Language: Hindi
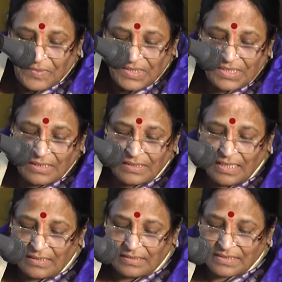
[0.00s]

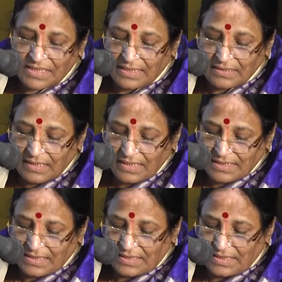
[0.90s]
संगदास
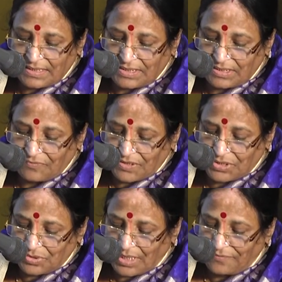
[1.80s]
गणी रचित
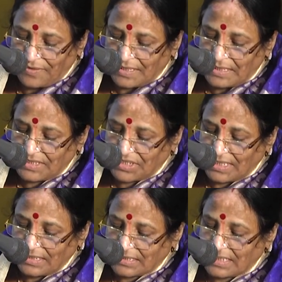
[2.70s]
वसुदेव हिंदी
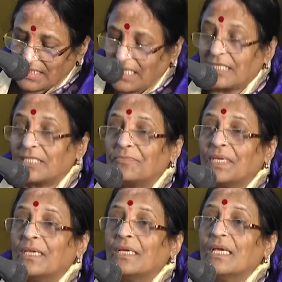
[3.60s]
जैन कथा साहित्य में